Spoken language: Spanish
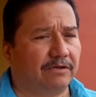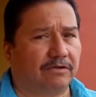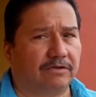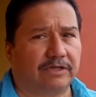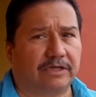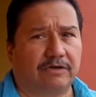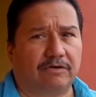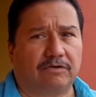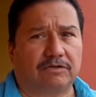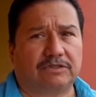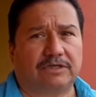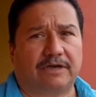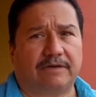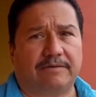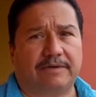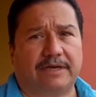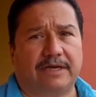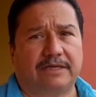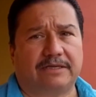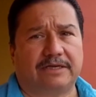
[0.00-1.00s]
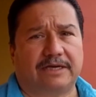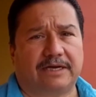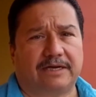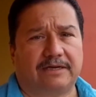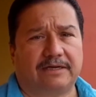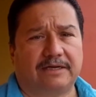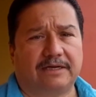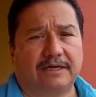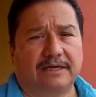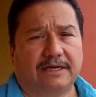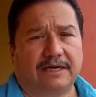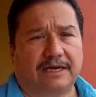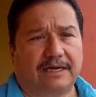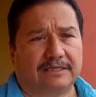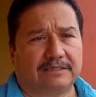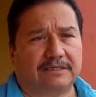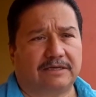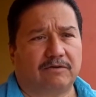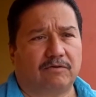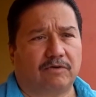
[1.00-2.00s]
donde no se habían ya
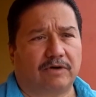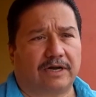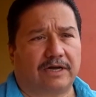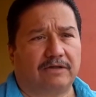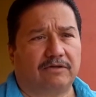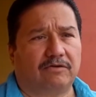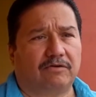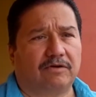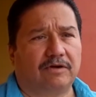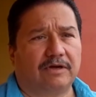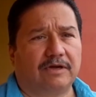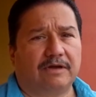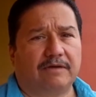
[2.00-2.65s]
asegurado